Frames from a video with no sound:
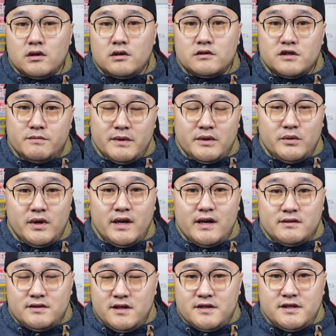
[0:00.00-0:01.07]
日本
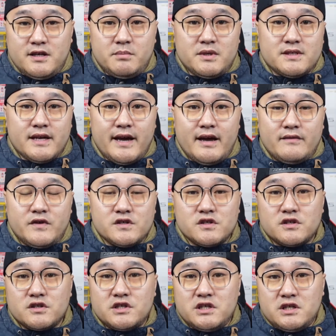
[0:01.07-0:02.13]
队这一届比赛非常
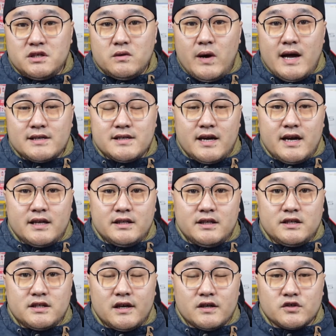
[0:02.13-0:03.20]
的奇怪，在第
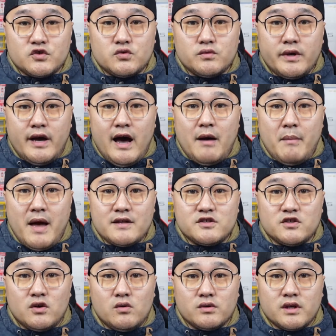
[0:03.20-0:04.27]
一场输给阿曼
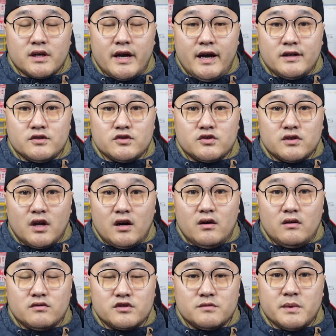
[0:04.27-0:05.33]
之后呢，看
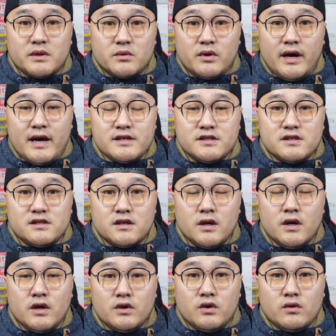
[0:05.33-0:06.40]
到日本队还是
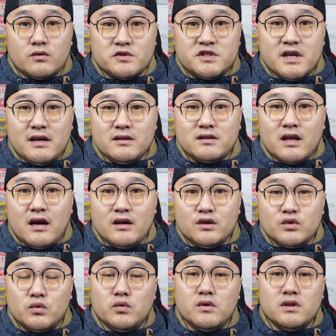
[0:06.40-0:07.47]
有相当
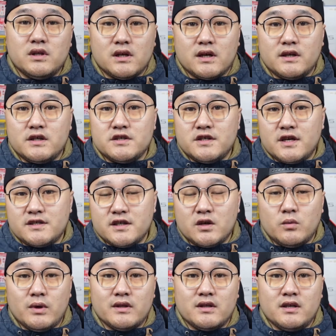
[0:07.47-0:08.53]
多的一些这个
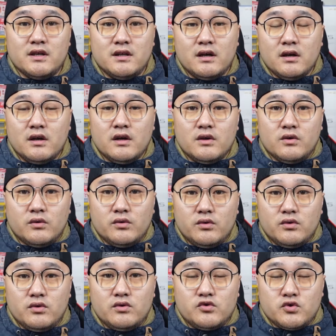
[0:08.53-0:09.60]
问题的。由
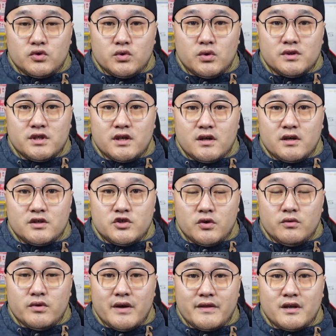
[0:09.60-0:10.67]
于许多这个
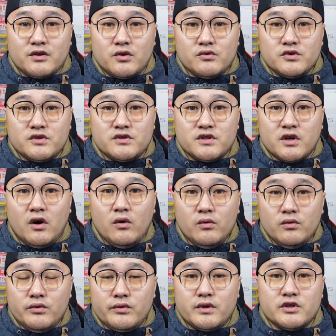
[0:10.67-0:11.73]
球员呢都是这个
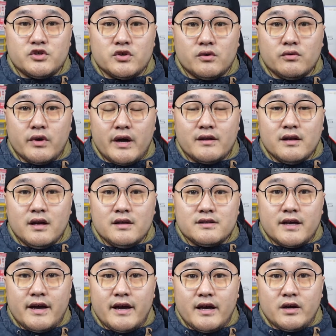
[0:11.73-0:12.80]
欧旅的球员，
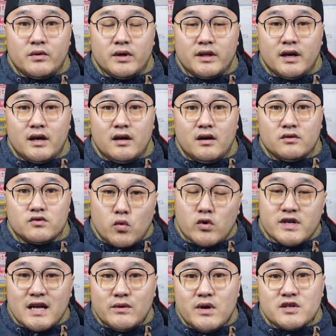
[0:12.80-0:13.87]
在回到国
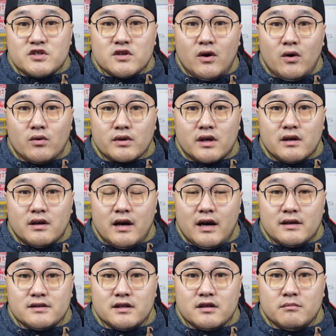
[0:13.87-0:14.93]
家队之后呢，
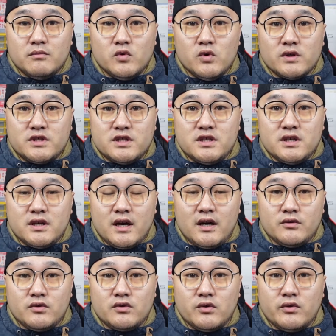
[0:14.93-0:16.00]
哈，这个默契啊，
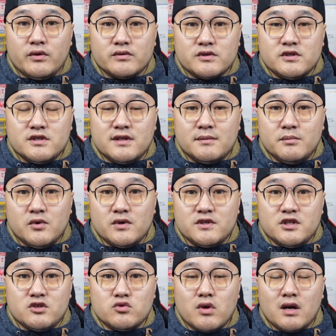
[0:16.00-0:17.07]
与队友之间的默
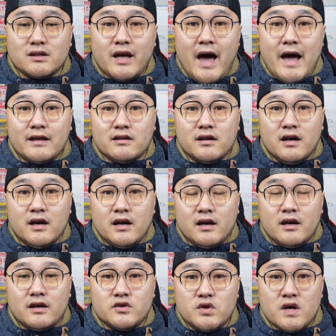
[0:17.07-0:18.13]
契状态呢，
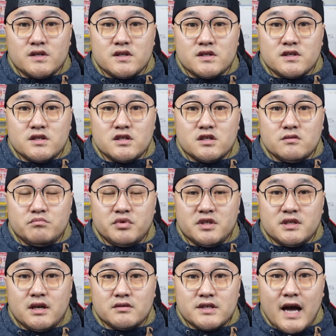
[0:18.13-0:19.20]
啊，确实是比
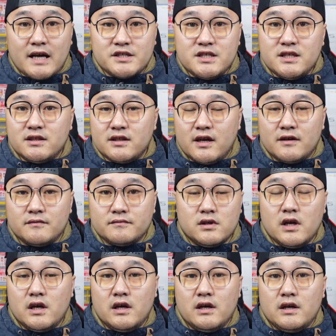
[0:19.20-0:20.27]
较差劲的。
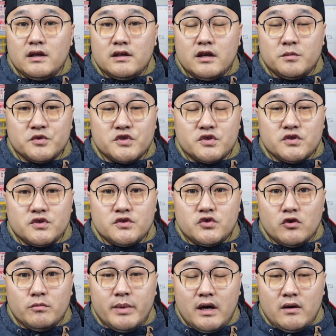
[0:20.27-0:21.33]
要不是
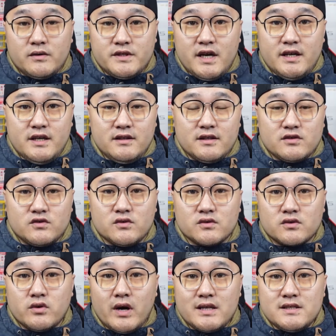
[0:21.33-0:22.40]
久保建英的这种
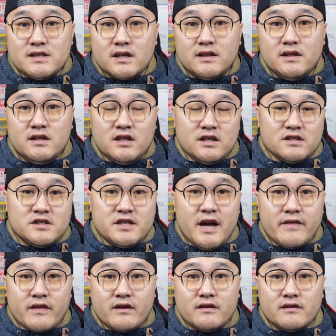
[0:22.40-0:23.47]
穿针引
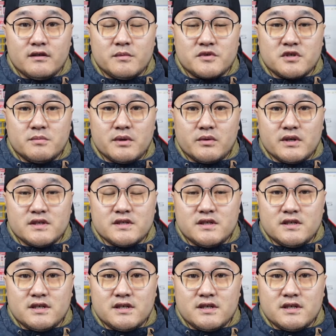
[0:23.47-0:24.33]
线呢，那么日本队实际